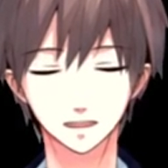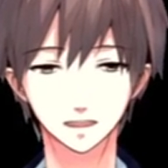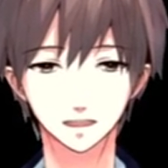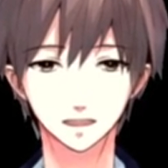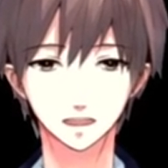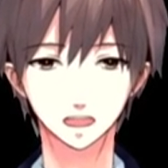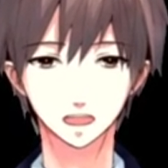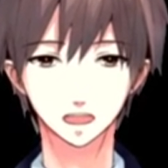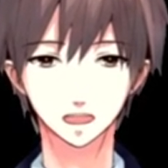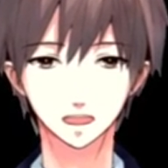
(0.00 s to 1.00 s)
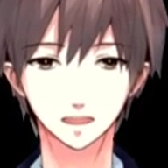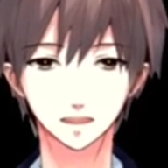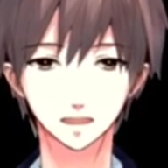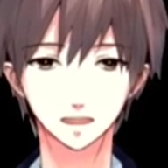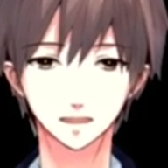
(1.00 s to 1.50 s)
えー、地域
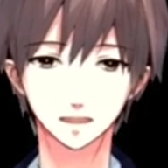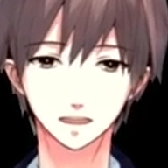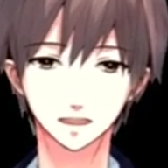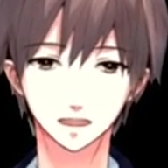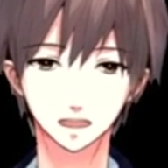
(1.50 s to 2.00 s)
の見どころだと